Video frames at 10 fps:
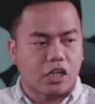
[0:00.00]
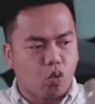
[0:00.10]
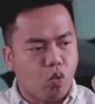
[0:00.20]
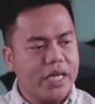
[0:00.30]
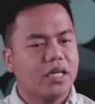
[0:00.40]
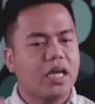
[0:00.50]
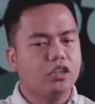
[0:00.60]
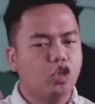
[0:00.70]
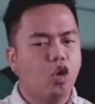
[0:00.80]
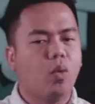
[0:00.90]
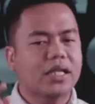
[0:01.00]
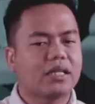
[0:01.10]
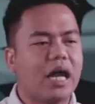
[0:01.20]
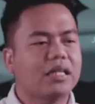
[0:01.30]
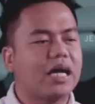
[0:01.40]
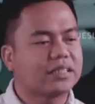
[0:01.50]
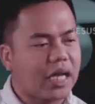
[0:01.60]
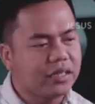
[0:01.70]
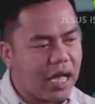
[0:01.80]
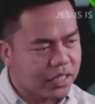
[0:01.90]
that we can do what God
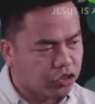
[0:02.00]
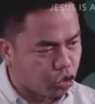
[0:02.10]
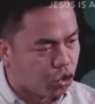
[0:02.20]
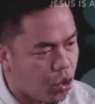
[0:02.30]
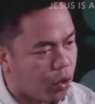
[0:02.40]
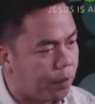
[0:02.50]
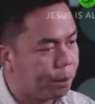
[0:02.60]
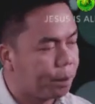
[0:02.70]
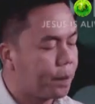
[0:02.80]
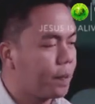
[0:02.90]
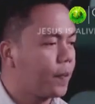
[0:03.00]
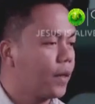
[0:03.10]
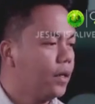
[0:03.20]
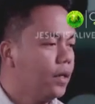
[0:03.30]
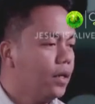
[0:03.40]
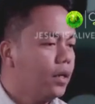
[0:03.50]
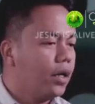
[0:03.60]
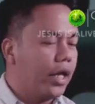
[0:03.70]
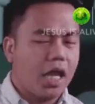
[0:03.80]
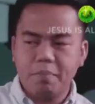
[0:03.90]
assigned us to do.
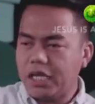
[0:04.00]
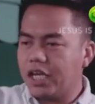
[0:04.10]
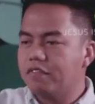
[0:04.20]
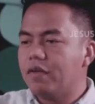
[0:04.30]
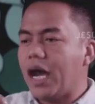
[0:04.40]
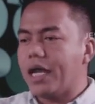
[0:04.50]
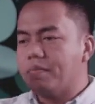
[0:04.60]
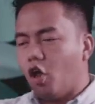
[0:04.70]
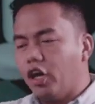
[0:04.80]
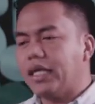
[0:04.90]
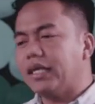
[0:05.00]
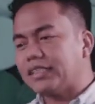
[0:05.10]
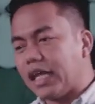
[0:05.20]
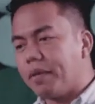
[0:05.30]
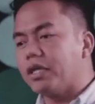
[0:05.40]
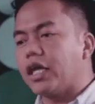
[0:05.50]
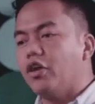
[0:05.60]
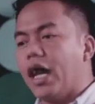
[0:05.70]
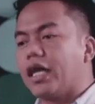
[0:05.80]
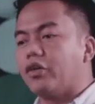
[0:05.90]
And I believe I'm on an assignment
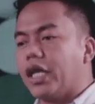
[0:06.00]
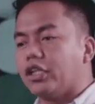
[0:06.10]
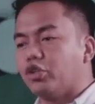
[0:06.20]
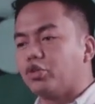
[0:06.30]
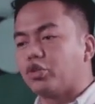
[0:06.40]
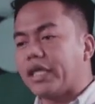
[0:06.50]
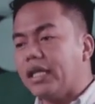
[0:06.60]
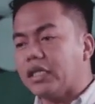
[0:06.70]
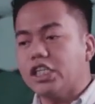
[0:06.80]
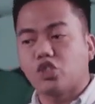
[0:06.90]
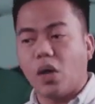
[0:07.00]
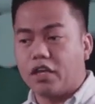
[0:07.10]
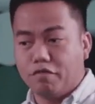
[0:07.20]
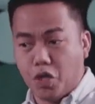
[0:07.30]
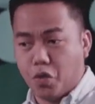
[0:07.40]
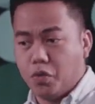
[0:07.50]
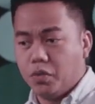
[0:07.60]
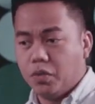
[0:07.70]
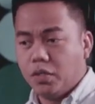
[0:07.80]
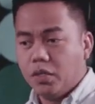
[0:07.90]
ngayong araw na ito to tell each one of you.
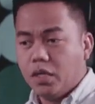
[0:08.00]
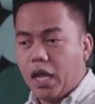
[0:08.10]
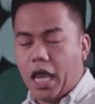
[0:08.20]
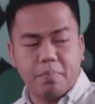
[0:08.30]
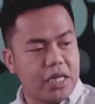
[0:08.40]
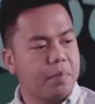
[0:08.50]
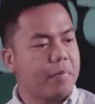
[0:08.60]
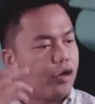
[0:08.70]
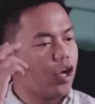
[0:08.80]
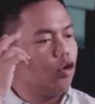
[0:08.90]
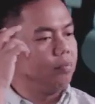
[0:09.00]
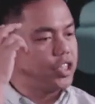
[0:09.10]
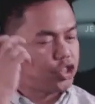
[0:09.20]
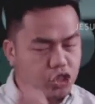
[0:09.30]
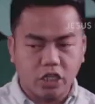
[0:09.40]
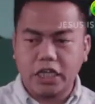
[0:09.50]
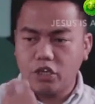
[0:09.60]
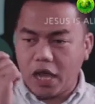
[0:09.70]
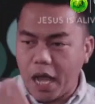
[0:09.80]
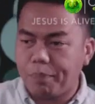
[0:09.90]
I believe meron akong mission
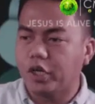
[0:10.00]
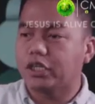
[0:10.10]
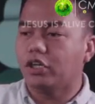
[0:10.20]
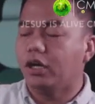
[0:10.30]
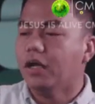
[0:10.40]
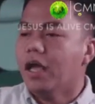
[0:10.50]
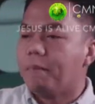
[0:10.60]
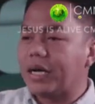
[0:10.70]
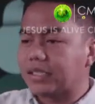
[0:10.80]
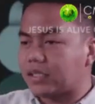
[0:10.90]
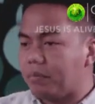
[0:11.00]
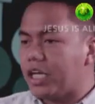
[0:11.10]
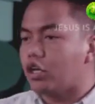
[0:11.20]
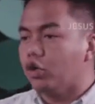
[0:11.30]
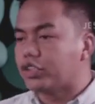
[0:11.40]
ngayong hapong ito para sabihin